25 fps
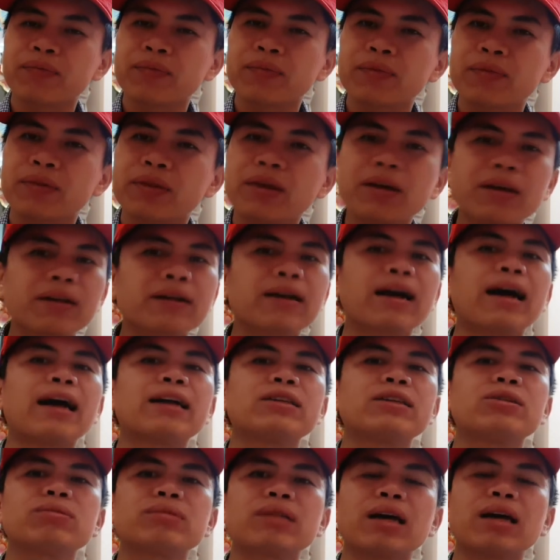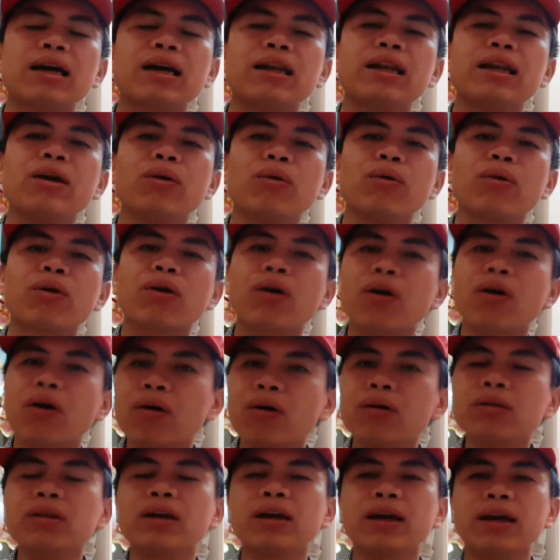tất cả chúng ta đều
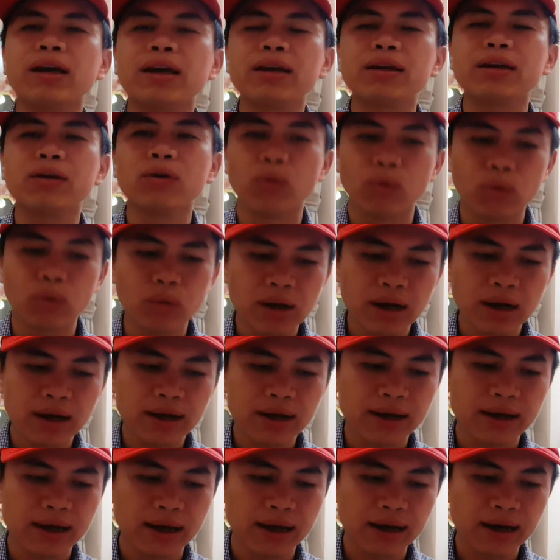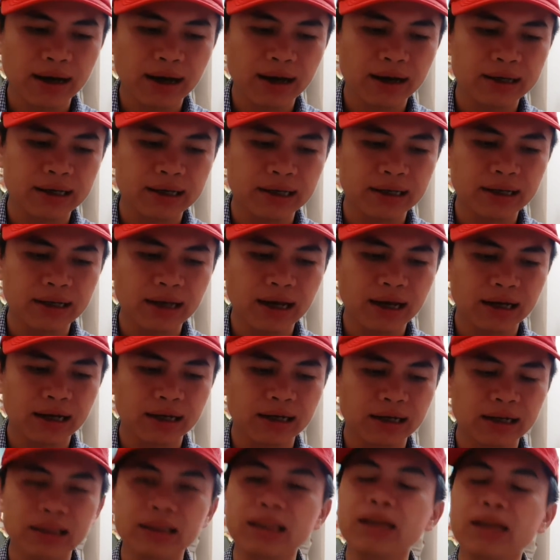có thể đủ các khả năng kỹ năng
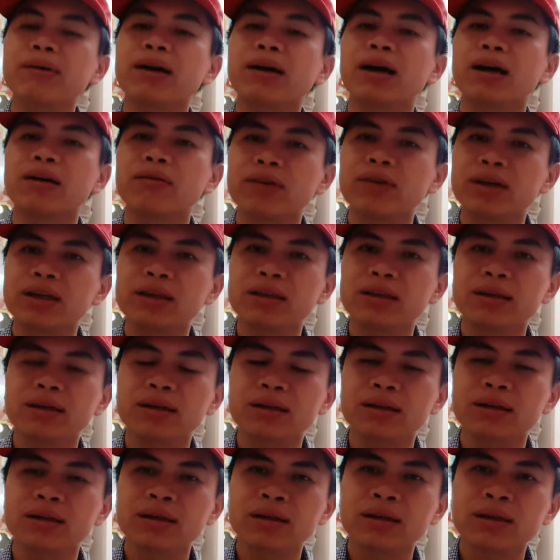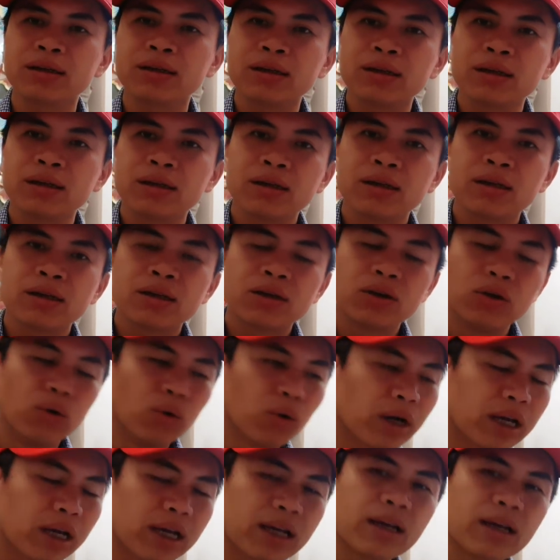để tiếp cận với kiến thức
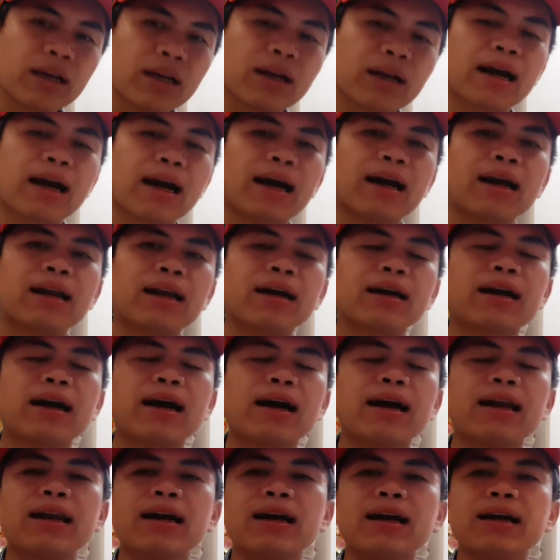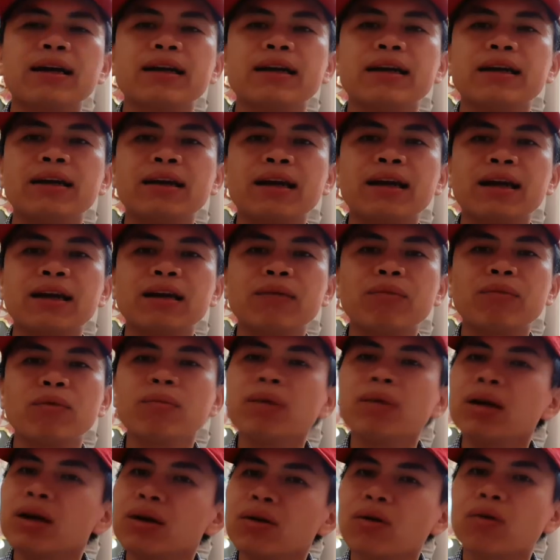đủ cái khả cá khả năng kỹ năng đến một
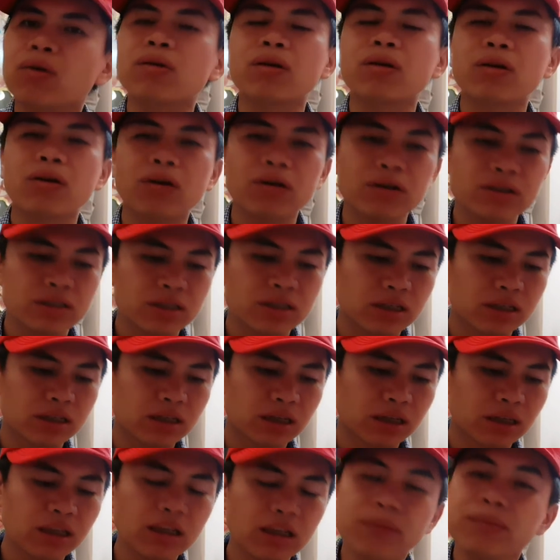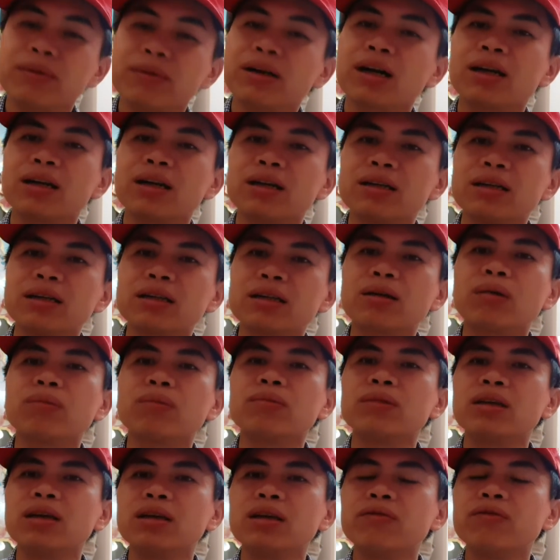mức độ nào đó anh chị sẽ tiếp cận được những thông
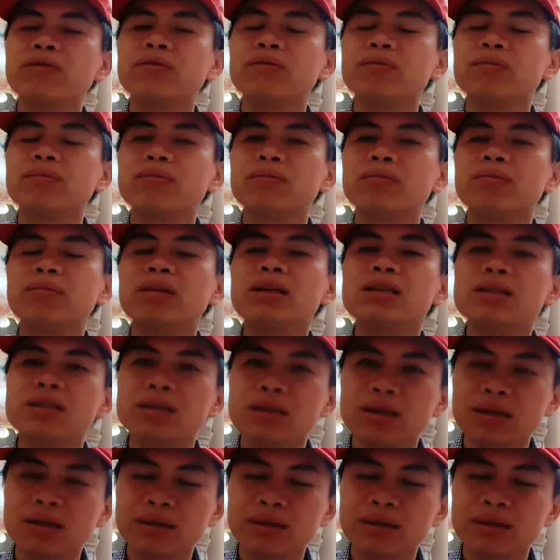tin biết trước